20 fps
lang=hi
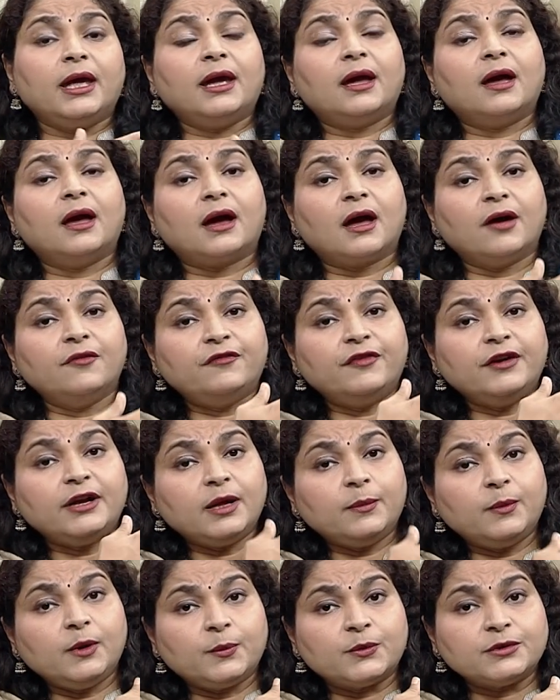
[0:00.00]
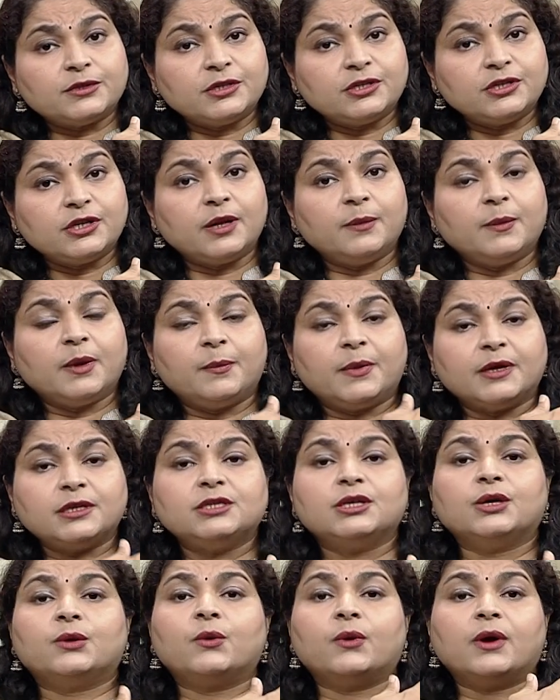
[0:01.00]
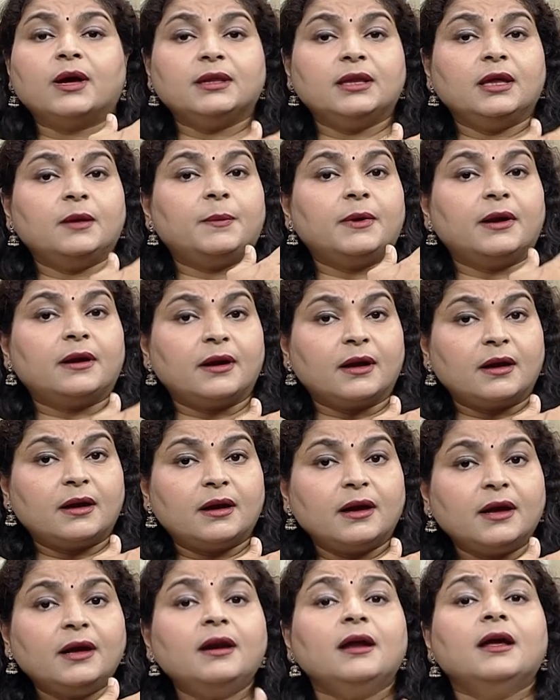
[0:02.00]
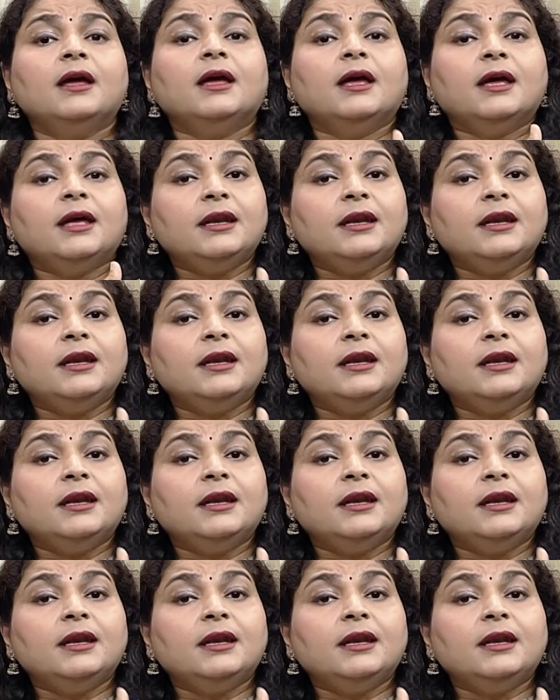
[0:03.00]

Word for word: एक कंफर्टेबल पोजीशन में बच्चे को कंधे पर रखकर